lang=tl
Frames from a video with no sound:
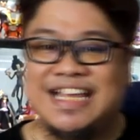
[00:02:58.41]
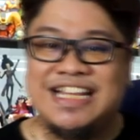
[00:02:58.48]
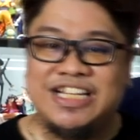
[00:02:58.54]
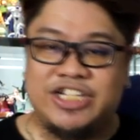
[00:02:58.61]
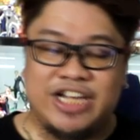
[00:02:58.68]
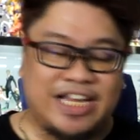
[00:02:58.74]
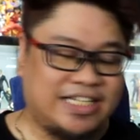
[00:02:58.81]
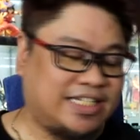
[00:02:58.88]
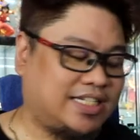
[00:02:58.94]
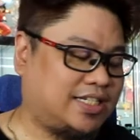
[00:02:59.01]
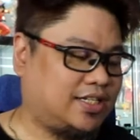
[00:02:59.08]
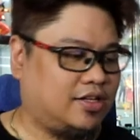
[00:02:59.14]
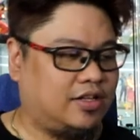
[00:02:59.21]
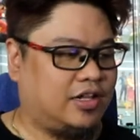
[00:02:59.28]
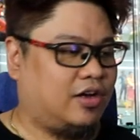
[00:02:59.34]

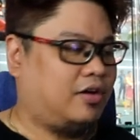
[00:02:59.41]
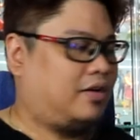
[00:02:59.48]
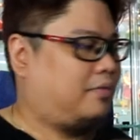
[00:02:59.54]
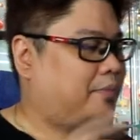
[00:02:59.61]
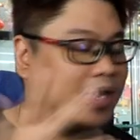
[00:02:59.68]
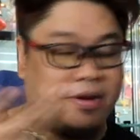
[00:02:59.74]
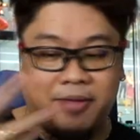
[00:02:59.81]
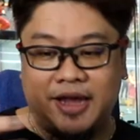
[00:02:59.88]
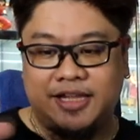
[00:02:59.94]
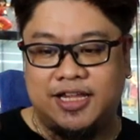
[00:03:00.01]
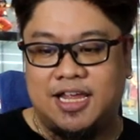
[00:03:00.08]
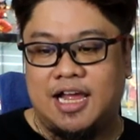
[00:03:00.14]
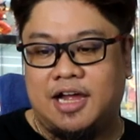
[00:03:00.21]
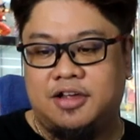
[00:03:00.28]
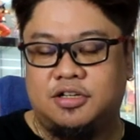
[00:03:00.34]
inches, no, para may
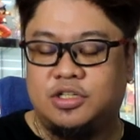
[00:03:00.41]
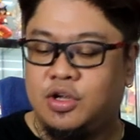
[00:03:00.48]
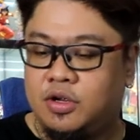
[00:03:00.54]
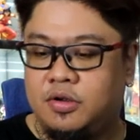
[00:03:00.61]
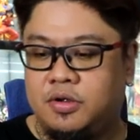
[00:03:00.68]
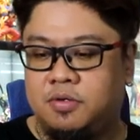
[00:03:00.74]
idea kayo. So,